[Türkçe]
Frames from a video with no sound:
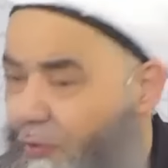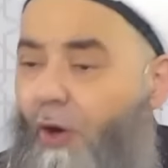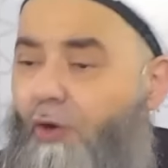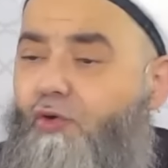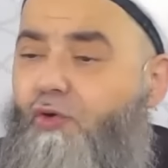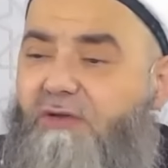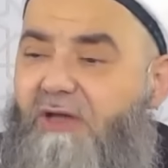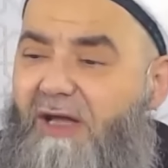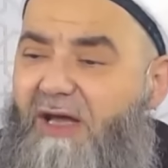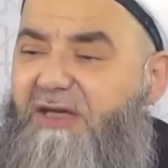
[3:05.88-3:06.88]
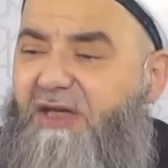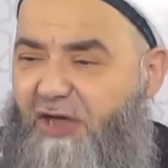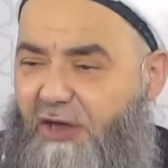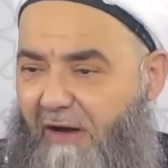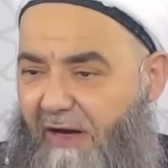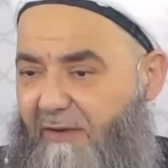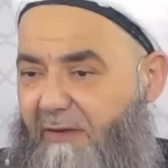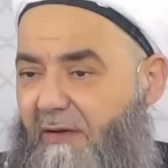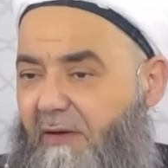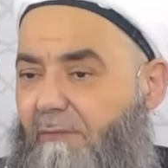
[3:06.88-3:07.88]
Koyduğunda da iki şık var.
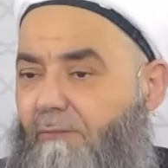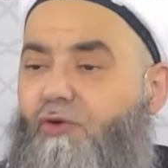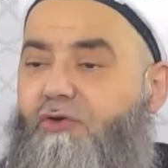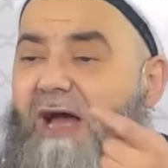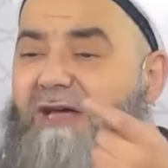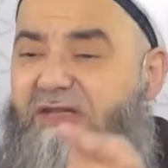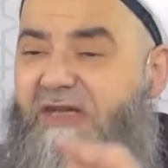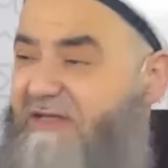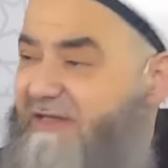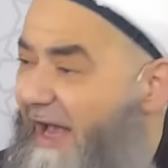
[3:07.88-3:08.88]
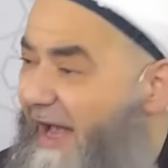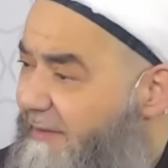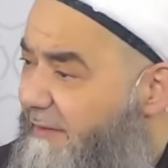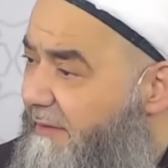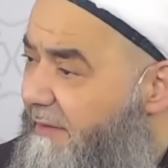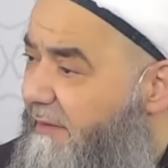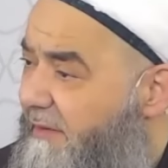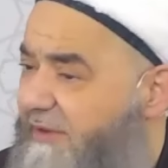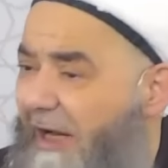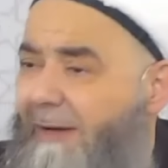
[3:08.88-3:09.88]
Muhtaç değilsen
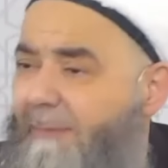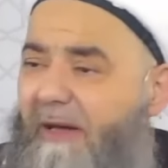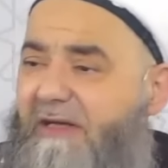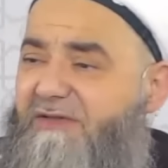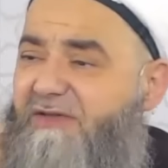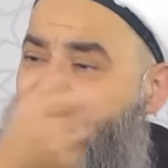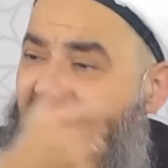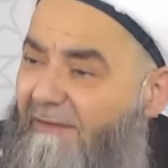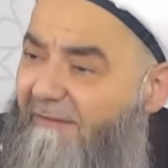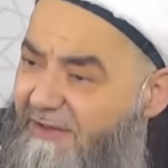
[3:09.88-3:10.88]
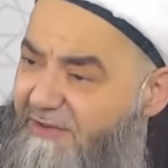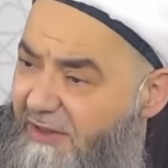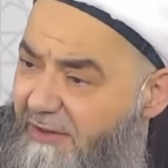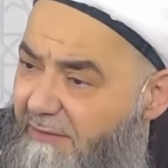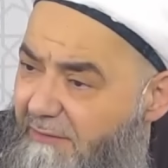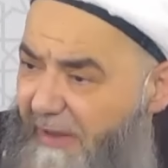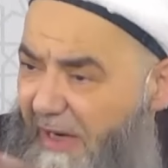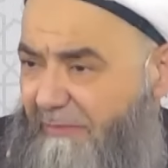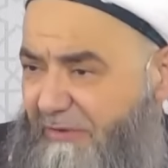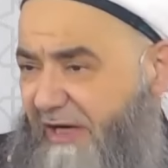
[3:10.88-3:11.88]
kar payını sadaka verirsin,
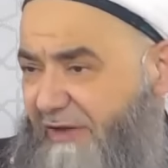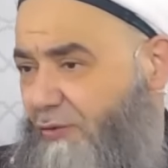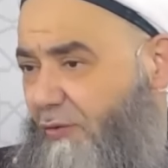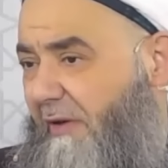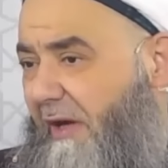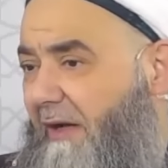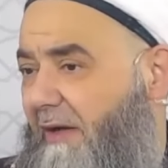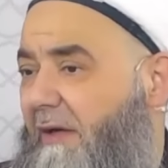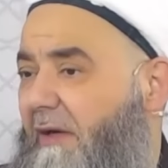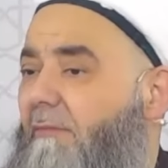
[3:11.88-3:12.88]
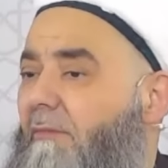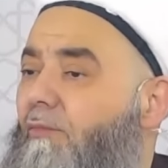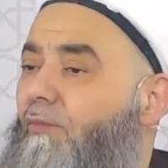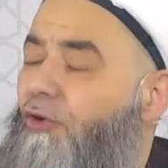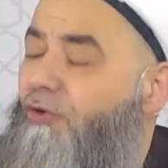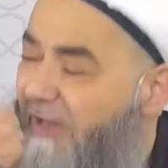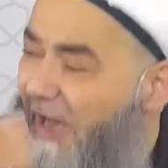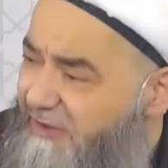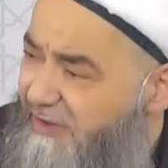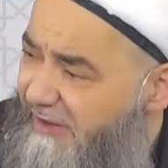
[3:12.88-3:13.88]
bırakmayacaksın orada.
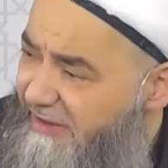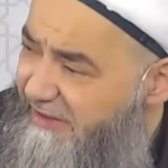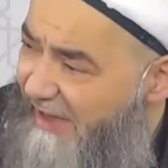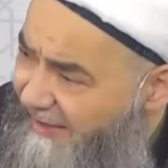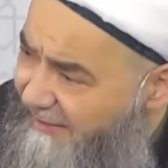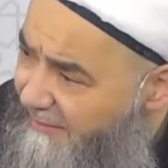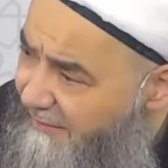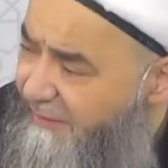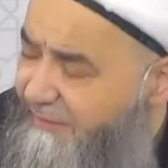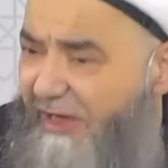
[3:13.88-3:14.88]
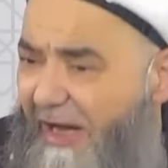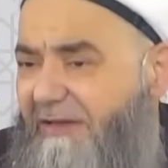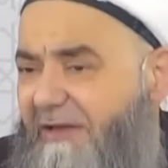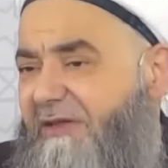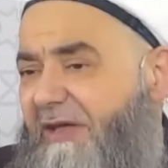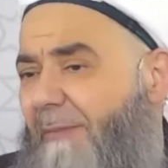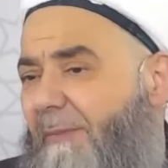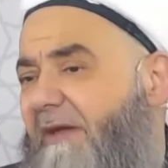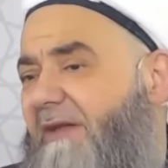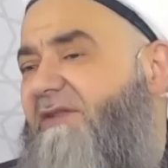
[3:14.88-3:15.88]
Muhtaç isen kendin kar
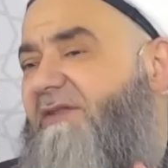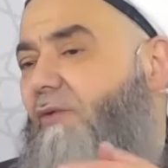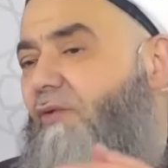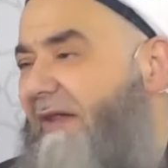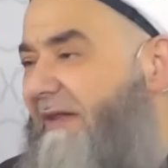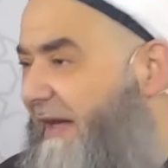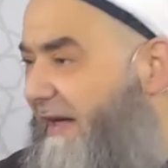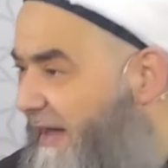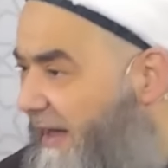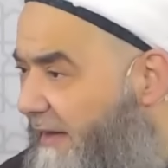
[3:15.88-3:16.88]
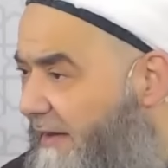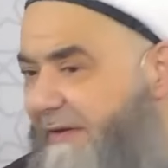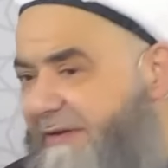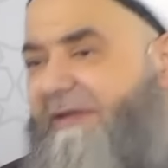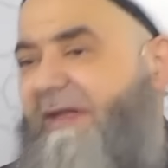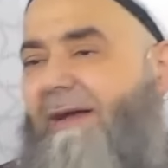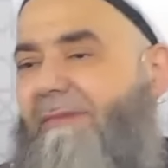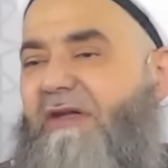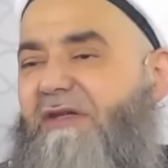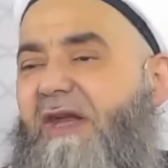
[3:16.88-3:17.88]
payına zaruretlerini
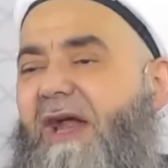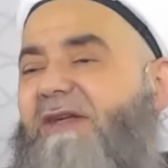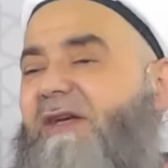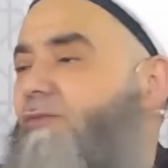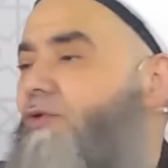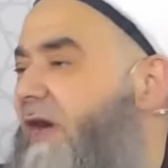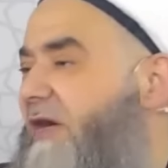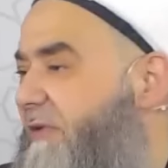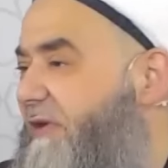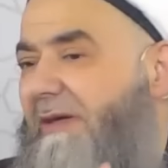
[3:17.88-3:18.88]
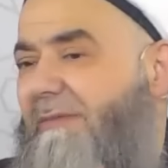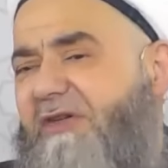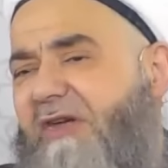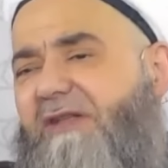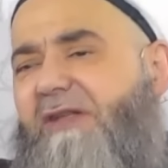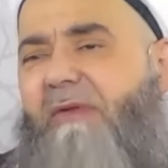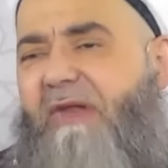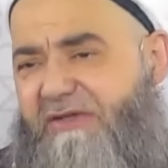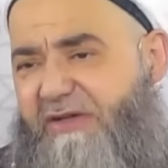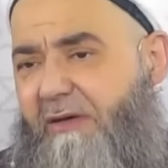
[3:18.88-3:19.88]
giderebilirsin. Herkes muhtaç mı değil mi kendi
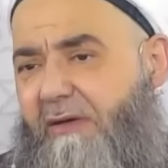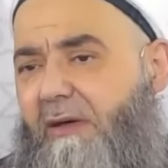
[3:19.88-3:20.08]
bilir.